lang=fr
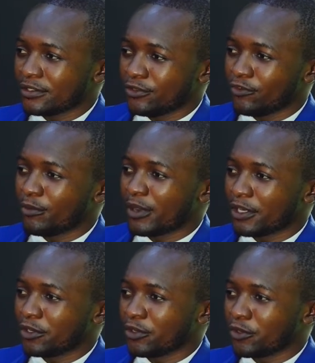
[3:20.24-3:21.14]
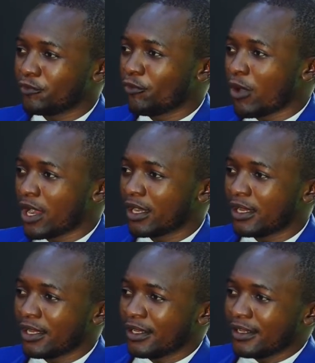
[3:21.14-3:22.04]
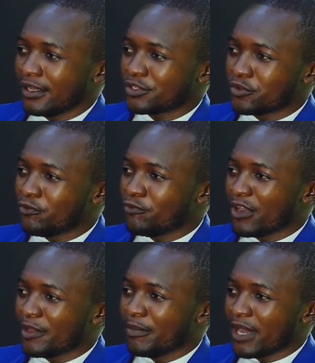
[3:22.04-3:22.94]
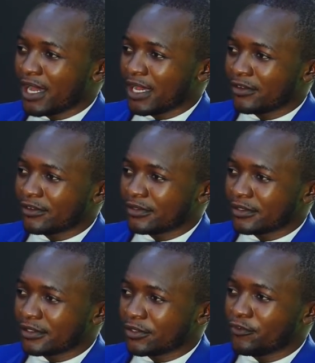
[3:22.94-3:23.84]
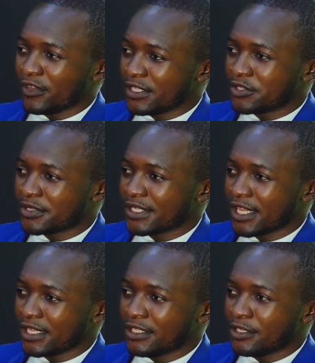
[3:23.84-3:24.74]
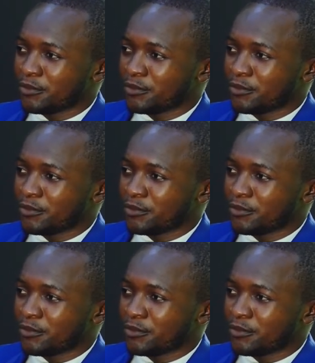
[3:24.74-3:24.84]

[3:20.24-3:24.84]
ne veut pas encore revoir, est-ce que vous ne voyez pas que Félix Tshisekedi